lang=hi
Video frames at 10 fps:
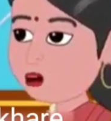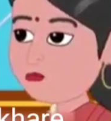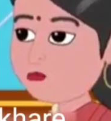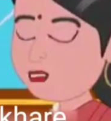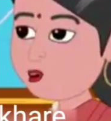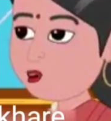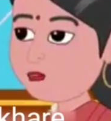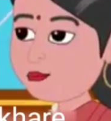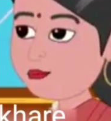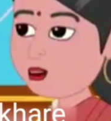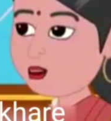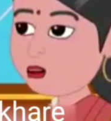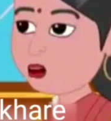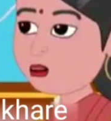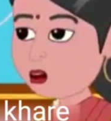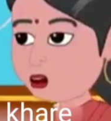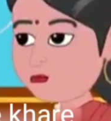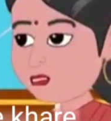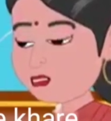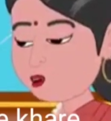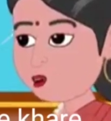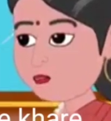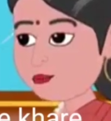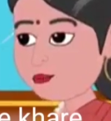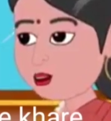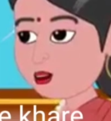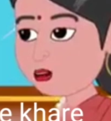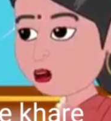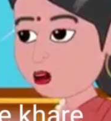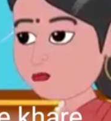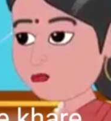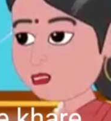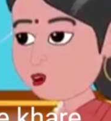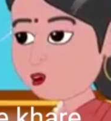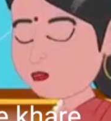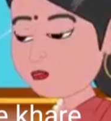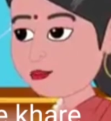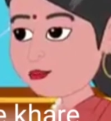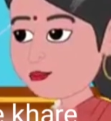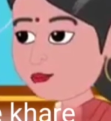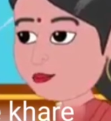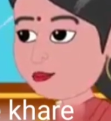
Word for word: और हाँ घर की सफाई भी कर देना हाँ अच्छे से